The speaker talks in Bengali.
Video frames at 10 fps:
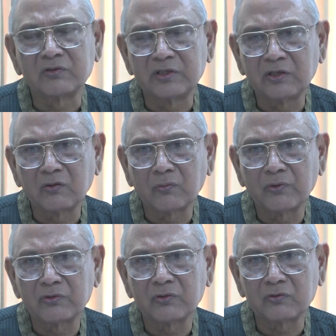সিটি
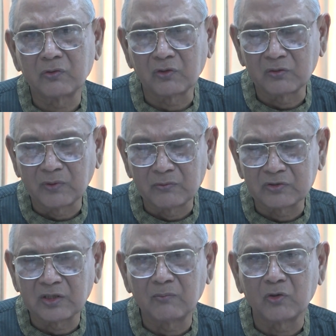কর্পোরেশন সঠিক
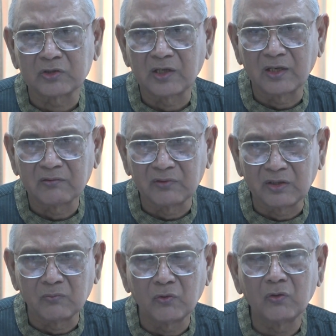ব্যবস্থা মশা
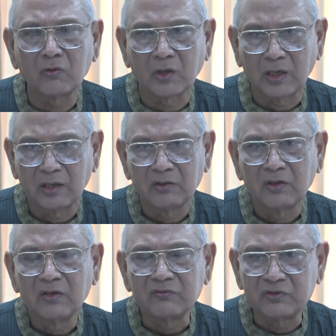নির্মূল করা
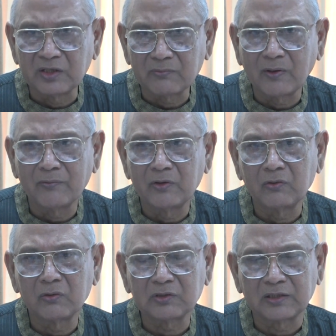যেভাবেই
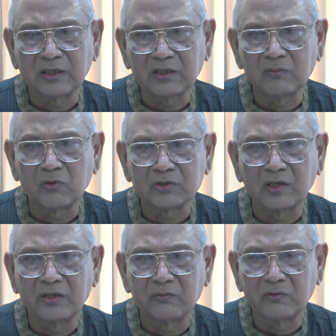হোক তাদেরকে মশা
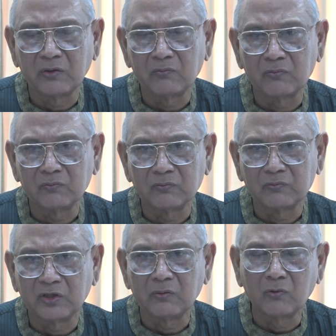
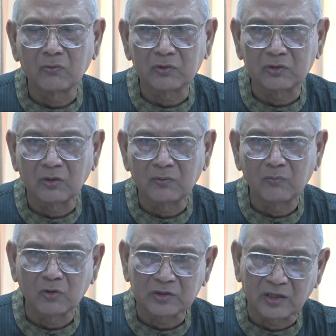নির্মূল করতে হবে
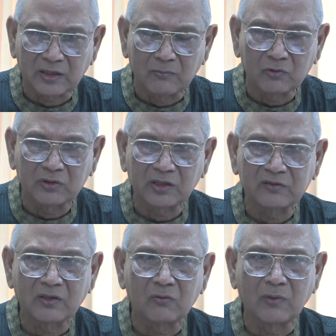মশার কামড় থেকে
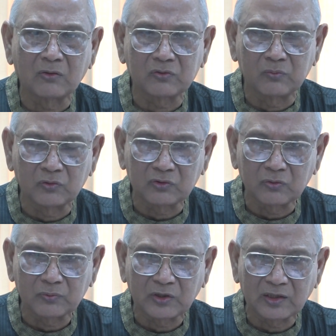যেন মানুষ মুক্ত
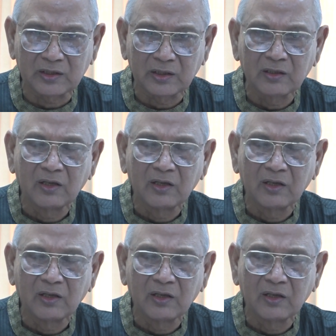থাকে